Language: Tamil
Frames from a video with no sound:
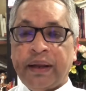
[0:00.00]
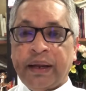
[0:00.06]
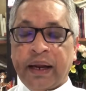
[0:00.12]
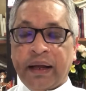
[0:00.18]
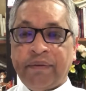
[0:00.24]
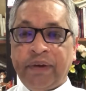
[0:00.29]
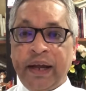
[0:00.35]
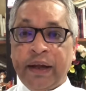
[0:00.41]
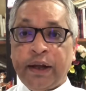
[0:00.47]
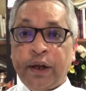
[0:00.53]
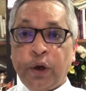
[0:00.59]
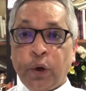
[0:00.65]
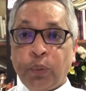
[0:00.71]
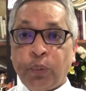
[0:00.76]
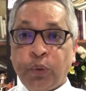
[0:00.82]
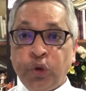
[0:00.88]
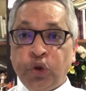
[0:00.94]
எனவே
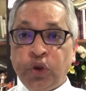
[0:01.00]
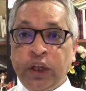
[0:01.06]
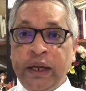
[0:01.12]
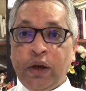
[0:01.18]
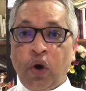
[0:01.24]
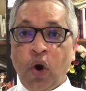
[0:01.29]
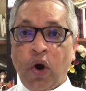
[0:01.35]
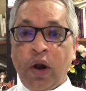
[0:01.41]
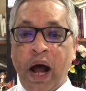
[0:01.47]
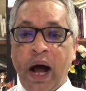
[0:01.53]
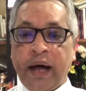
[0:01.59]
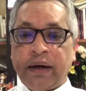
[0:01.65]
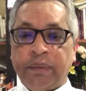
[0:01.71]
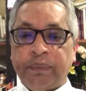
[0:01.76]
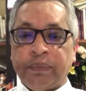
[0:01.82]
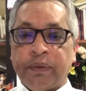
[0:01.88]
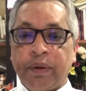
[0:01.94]
புத்தி
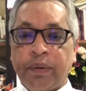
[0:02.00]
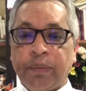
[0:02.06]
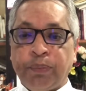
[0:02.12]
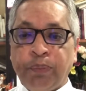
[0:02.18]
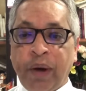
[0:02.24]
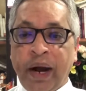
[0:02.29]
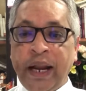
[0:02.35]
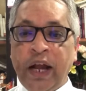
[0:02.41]
கோளாறும் மன